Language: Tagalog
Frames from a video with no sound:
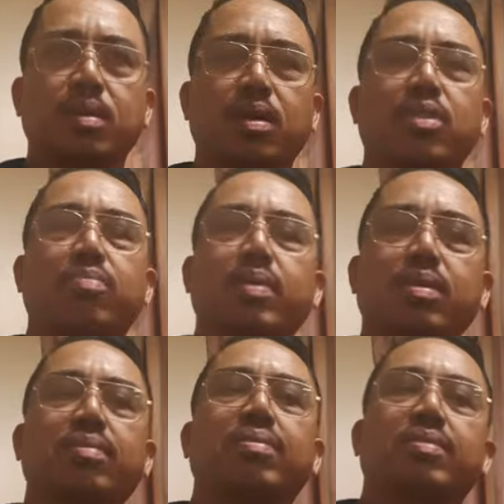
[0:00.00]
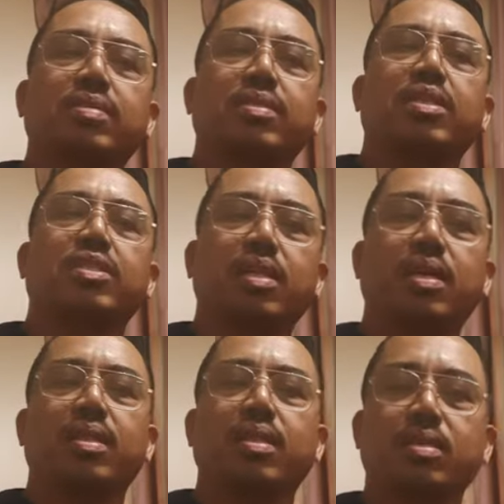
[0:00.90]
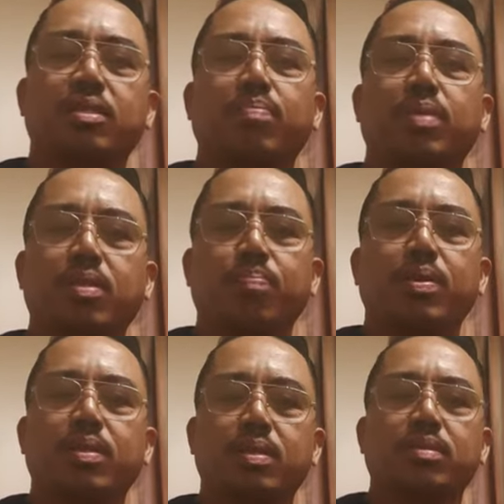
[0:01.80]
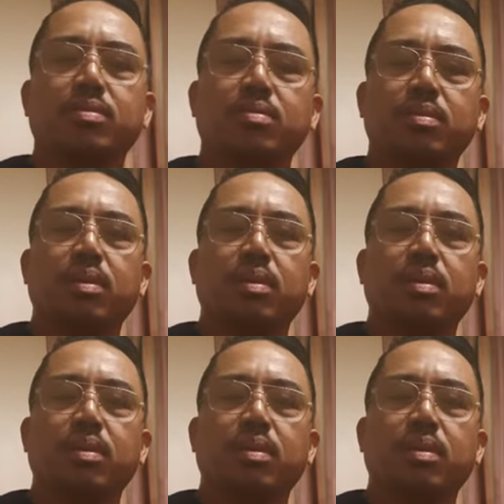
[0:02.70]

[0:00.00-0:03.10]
ano ba yung just sa atin sa Pilipinas, no?